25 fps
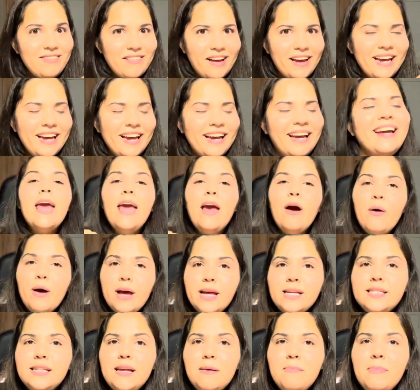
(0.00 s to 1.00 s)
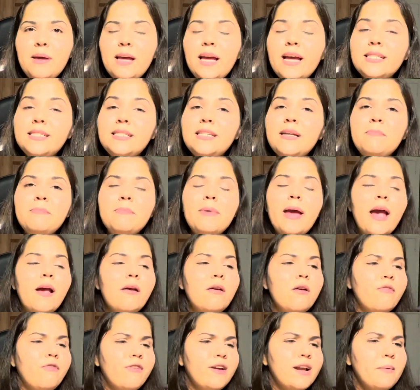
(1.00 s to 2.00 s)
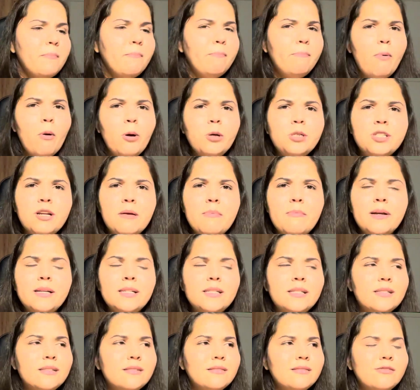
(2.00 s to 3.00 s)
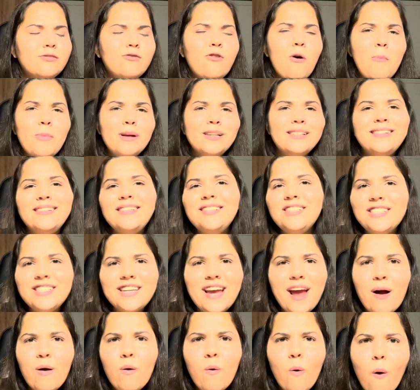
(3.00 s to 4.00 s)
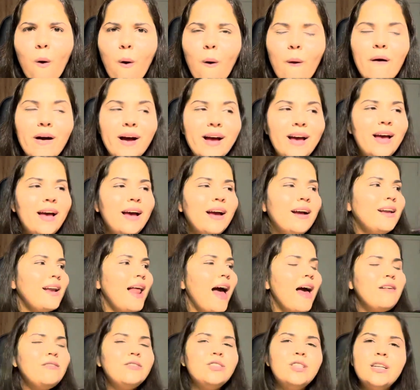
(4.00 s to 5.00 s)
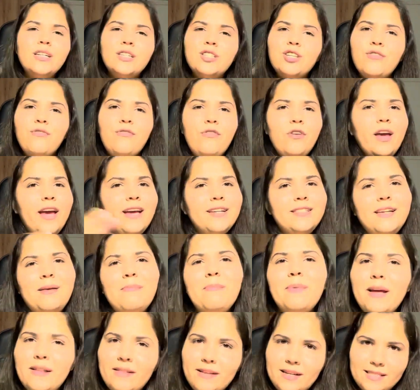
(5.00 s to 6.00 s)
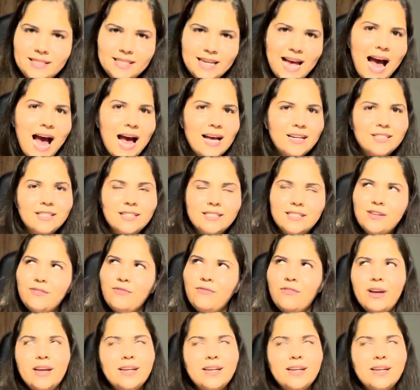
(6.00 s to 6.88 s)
aí? Eu recebi esse e-mail, eu falei, poxa, mas como assim chegou? Claro, gente, eu fui recebendo as caixas, eu fui